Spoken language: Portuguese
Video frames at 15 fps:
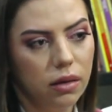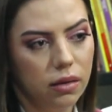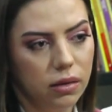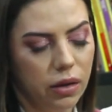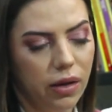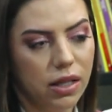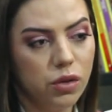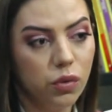
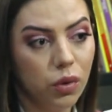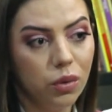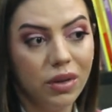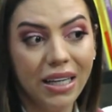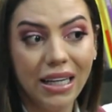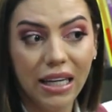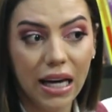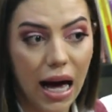Então elas foram
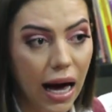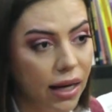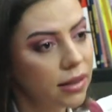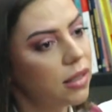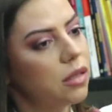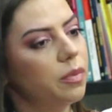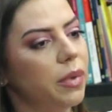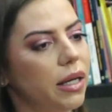
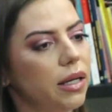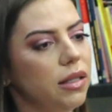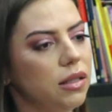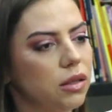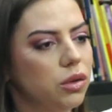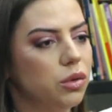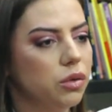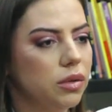criadas para
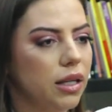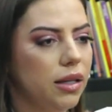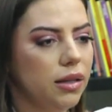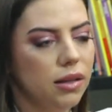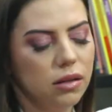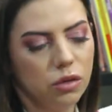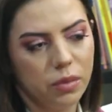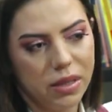isso, né?
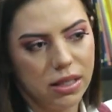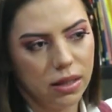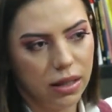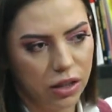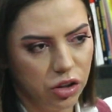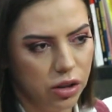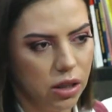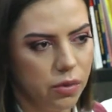E numa
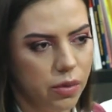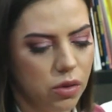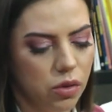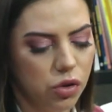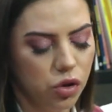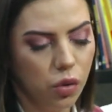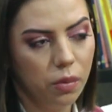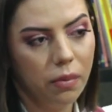cidade que as
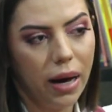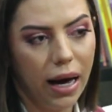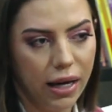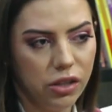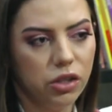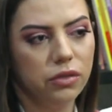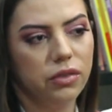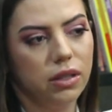pessoas tinham
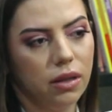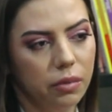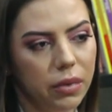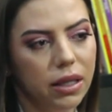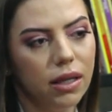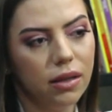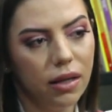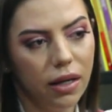baixa
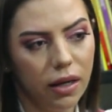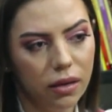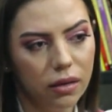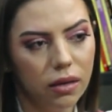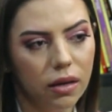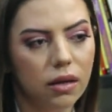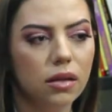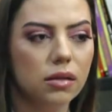vitamina D,
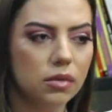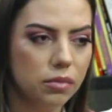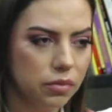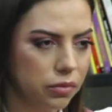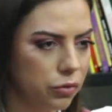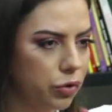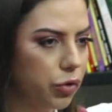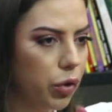
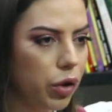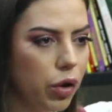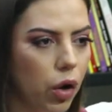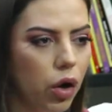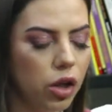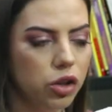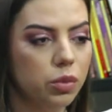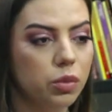foi
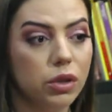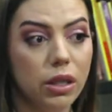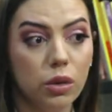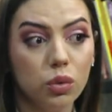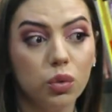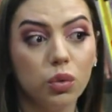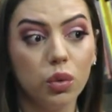ótimo, Porque ela